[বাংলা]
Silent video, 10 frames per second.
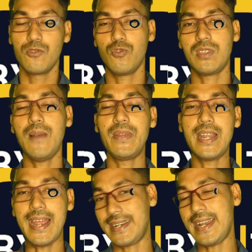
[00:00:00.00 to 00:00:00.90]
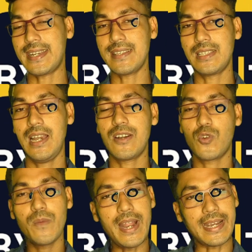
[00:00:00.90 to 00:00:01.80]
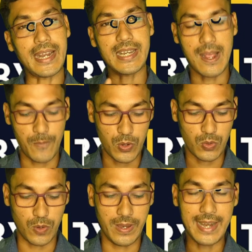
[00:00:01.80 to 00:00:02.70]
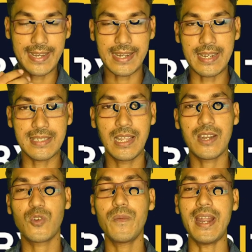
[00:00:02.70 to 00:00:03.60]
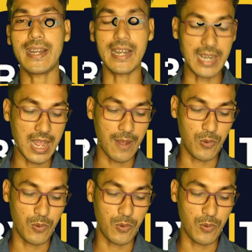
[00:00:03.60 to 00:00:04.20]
সোশ্যাল মিডিয়া একটা একটা সিলেক্ট করবেন একটা একটা আপলোড করবেন একটা একটা সিলেক্ট করবেন একটা একটা